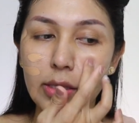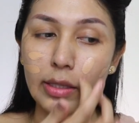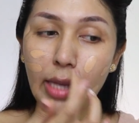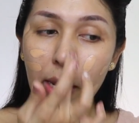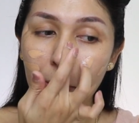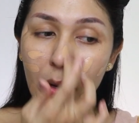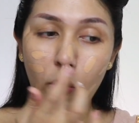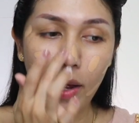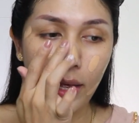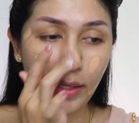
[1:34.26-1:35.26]
สังเกตไหม
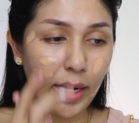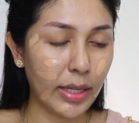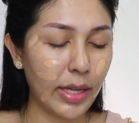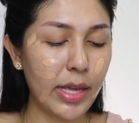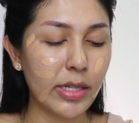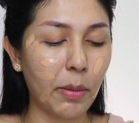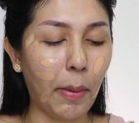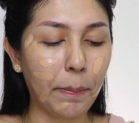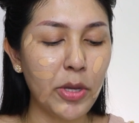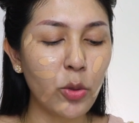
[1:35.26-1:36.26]
ว่ากาลเกตจะแบ
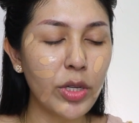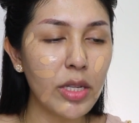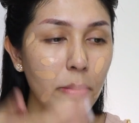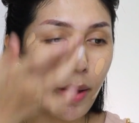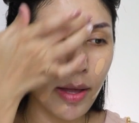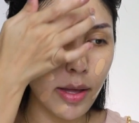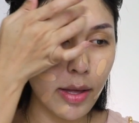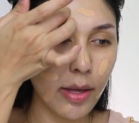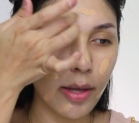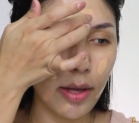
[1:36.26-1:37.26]
บผิวดี
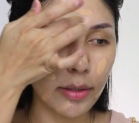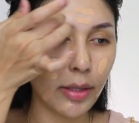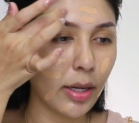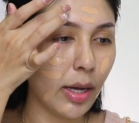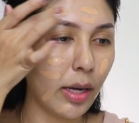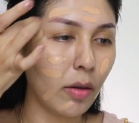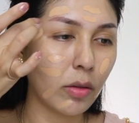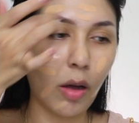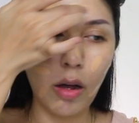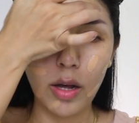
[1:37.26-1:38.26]
มากนะคะแล้ว
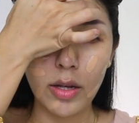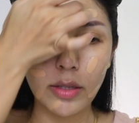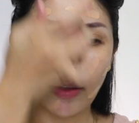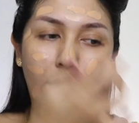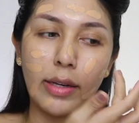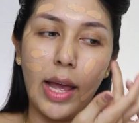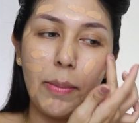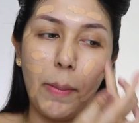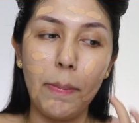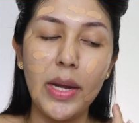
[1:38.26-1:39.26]
ก็แต่งหน้า
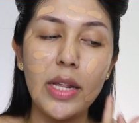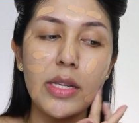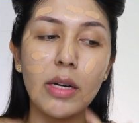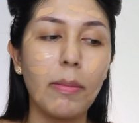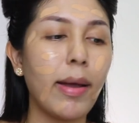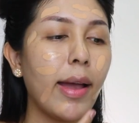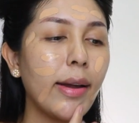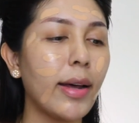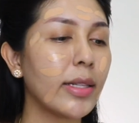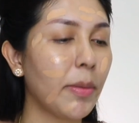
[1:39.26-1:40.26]
แบบไม่ได้เยอะมาก
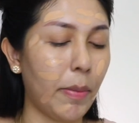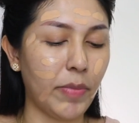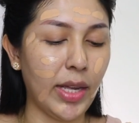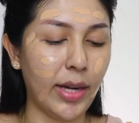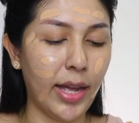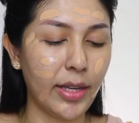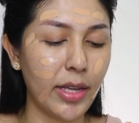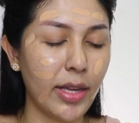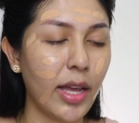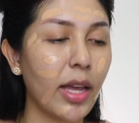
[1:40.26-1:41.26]
นะคะจะแบบแต่งหน้า
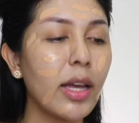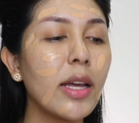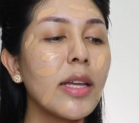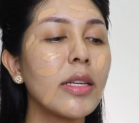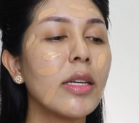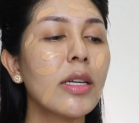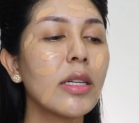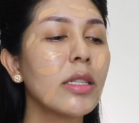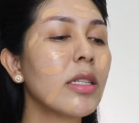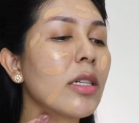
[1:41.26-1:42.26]
ง่า
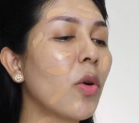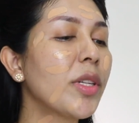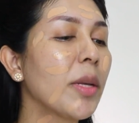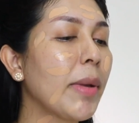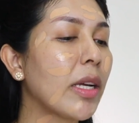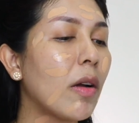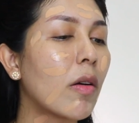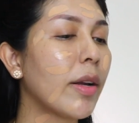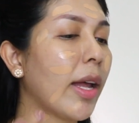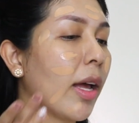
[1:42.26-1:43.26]
ยๆคือคนสมัยก่อ
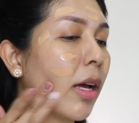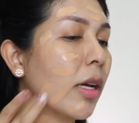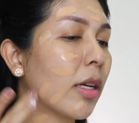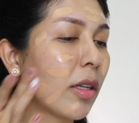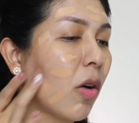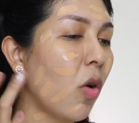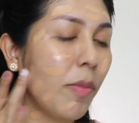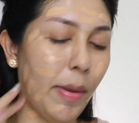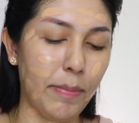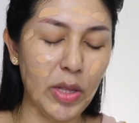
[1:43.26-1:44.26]
นอ่ะก็คง
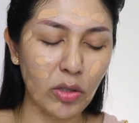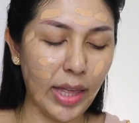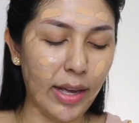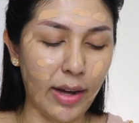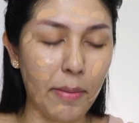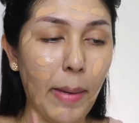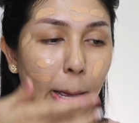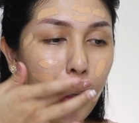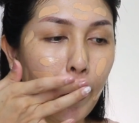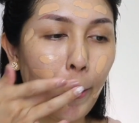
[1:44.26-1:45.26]
แบบไม่ต้องแต่งอะไร
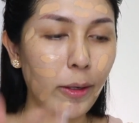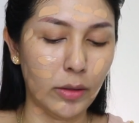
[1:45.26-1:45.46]
มากเนาะ